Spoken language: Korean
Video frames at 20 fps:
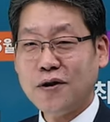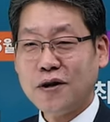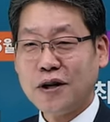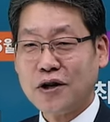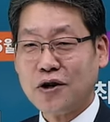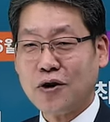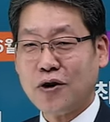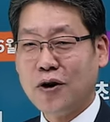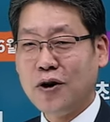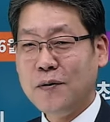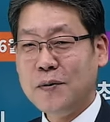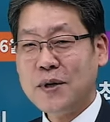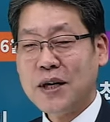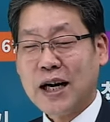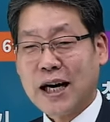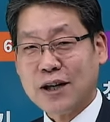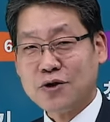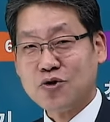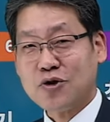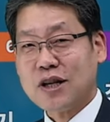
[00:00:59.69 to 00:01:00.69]
그래서
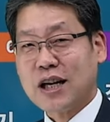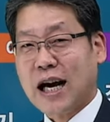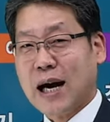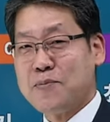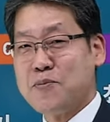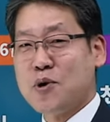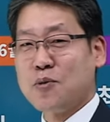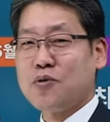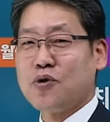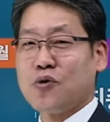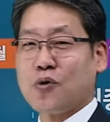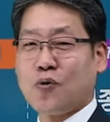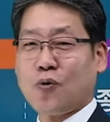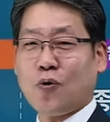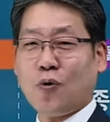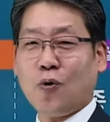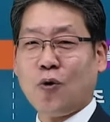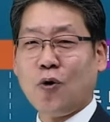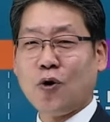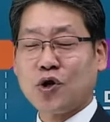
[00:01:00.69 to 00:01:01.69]
아주
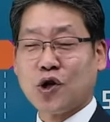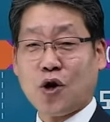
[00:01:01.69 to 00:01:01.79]
가볍고